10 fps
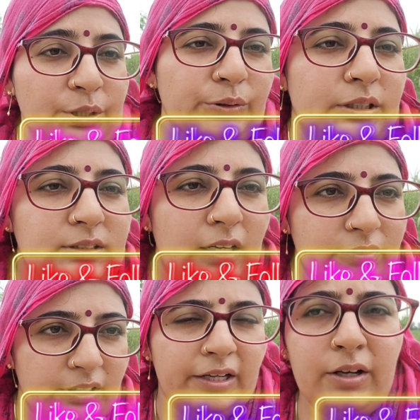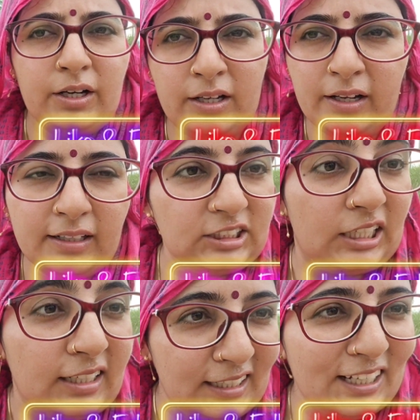क्योंकि सावन
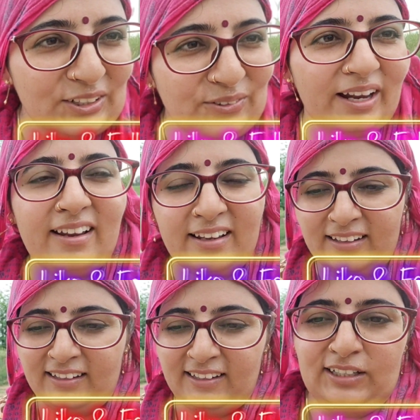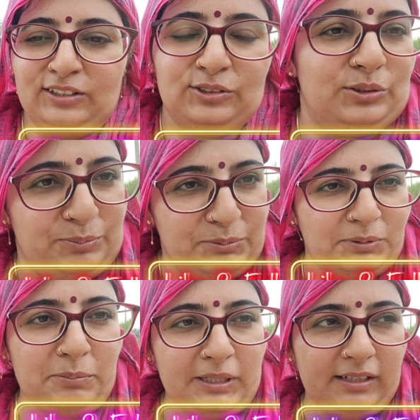चलन लग रही है तो भी
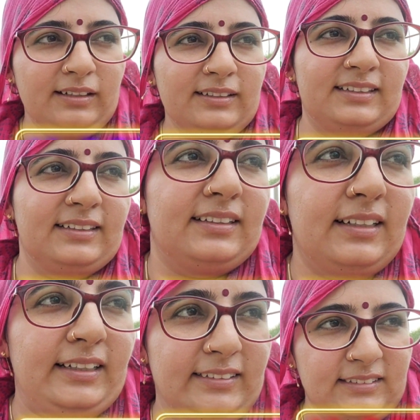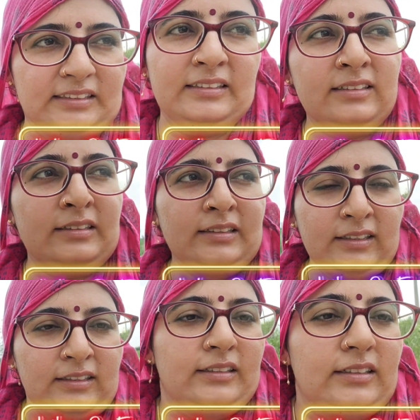मैं मैं एक
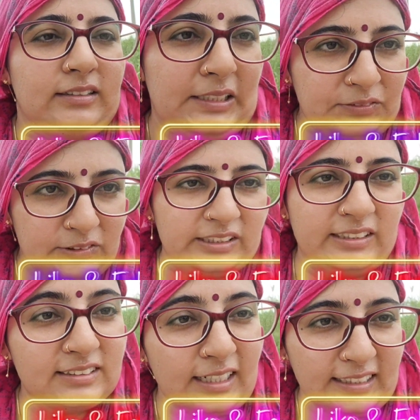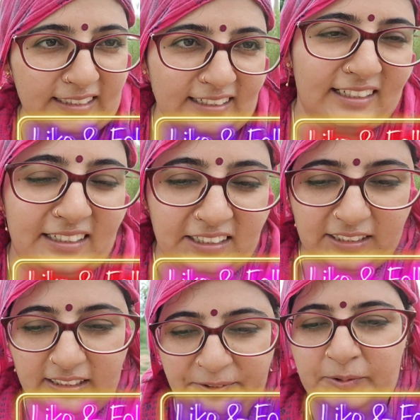शिव साधना करी
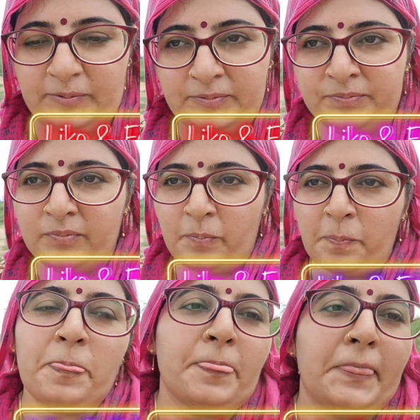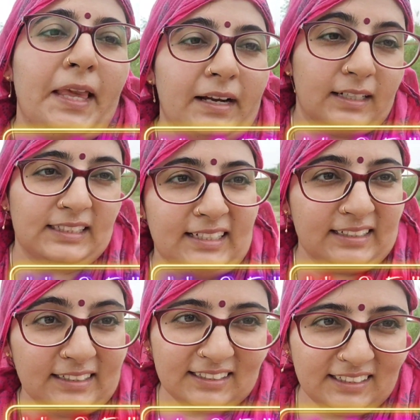ही अगर
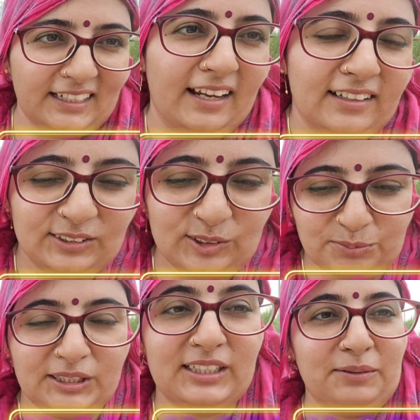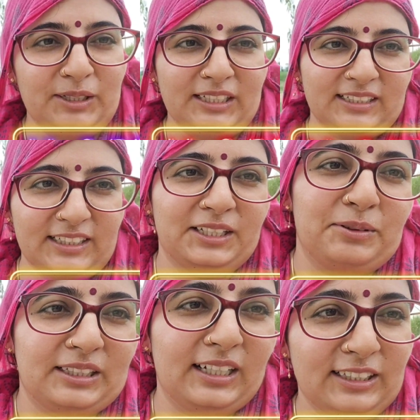थाने करनी है तो मन कमेंट
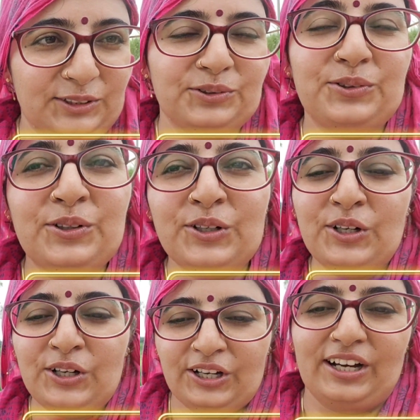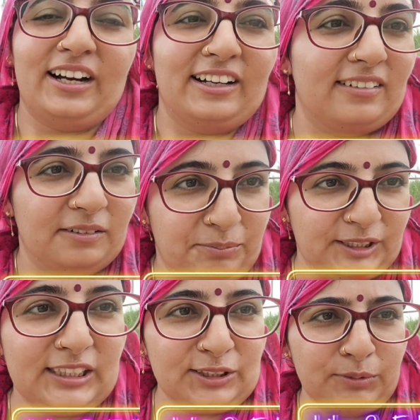करके बता दियो और
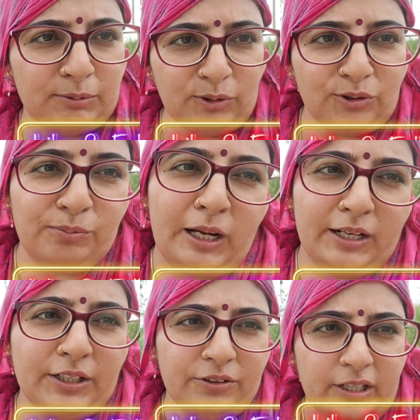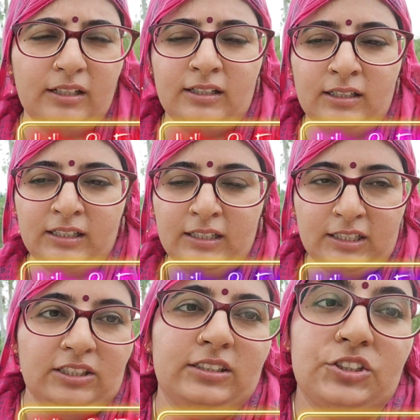बीतरा तो मैं ब्लॉग बना रखे है
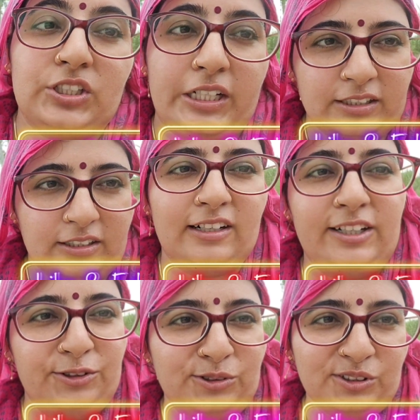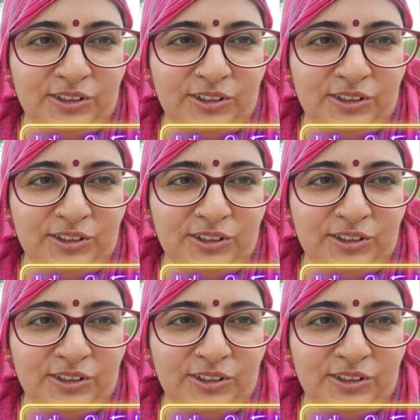तो चेक कर लियो